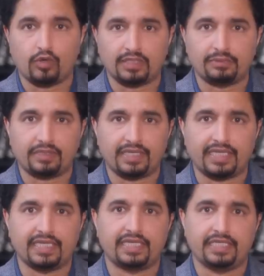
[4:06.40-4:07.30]
को ख़त्म
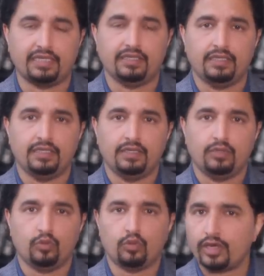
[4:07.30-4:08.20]
करने के लिए किया
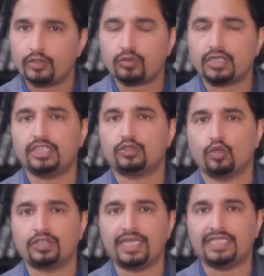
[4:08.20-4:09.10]
उन्होंने इस वक्त ये
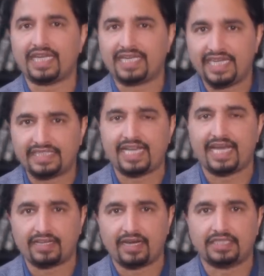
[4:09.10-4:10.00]
सोचा नहीं था कि ये
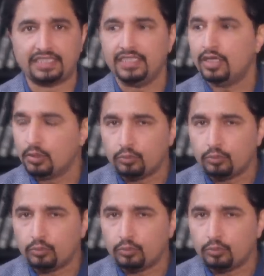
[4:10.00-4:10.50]
शहर कराची